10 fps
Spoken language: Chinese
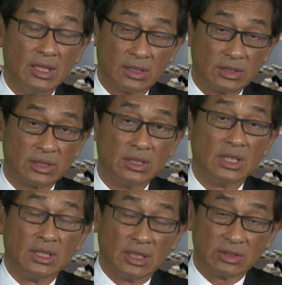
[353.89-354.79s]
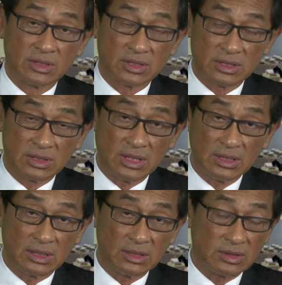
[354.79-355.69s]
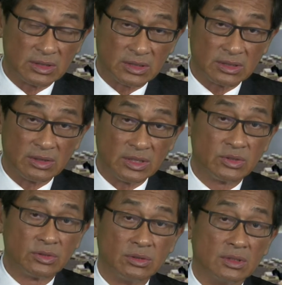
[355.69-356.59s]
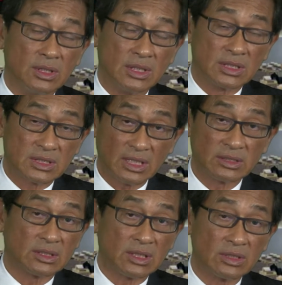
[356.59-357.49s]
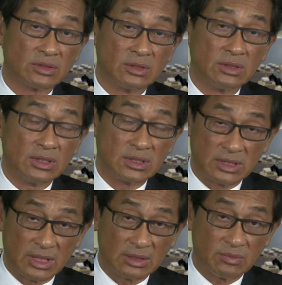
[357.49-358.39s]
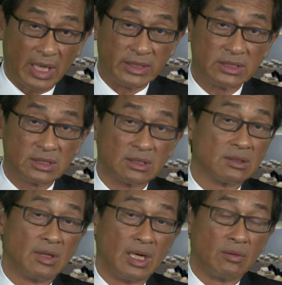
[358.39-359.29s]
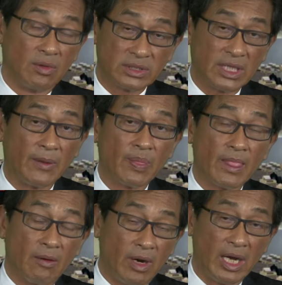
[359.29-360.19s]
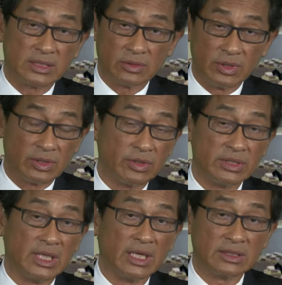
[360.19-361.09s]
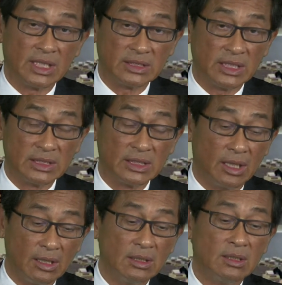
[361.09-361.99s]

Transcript: 可是，要是资金只有只有一注，三者当中只能买一只的话，我想我还是会推荐建设银行。